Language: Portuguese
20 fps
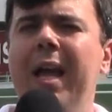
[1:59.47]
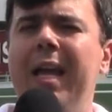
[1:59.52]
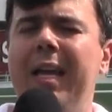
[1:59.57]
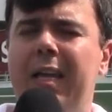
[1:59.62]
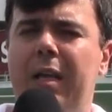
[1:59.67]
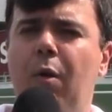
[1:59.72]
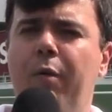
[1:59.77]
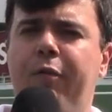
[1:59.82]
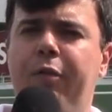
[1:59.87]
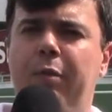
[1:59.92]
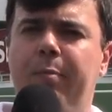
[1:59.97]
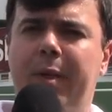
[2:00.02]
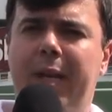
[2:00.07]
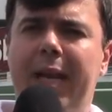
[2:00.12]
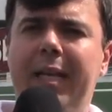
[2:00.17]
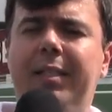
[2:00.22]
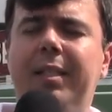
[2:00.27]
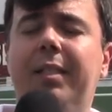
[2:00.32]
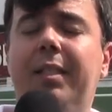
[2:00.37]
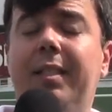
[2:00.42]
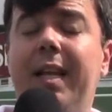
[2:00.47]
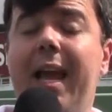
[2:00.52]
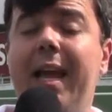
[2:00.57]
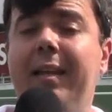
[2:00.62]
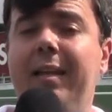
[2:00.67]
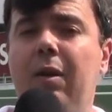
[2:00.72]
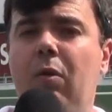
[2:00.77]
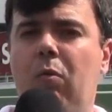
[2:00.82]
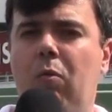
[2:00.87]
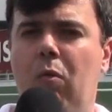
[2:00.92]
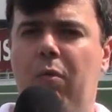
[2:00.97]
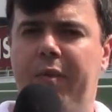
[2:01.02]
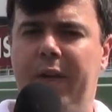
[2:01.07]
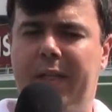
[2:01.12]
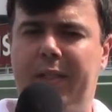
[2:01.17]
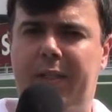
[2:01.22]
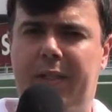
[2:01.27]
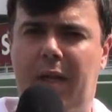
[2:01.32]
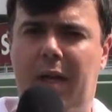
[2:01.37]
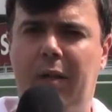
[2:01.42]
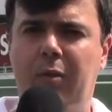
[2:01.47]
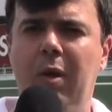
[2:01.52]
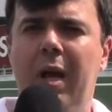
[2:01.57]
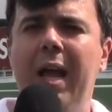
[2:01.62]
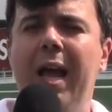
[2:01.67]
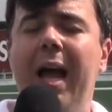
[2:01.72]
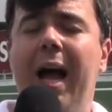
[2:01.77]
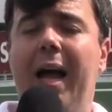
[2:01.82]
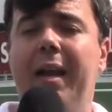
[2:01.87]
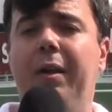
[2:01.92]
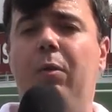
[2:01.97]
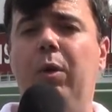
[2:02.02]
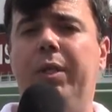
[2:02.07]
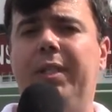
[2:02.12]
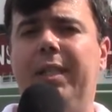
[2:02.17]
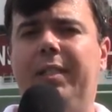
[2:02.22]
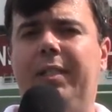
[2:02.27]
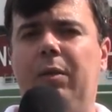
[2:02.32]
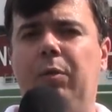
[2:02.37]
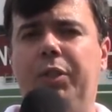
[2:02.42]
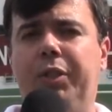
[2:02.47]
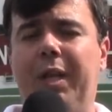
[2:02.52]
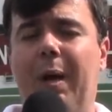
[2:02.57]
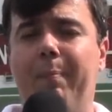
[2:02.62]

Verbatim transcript: e o Fluminense seguem conversando, a negociação está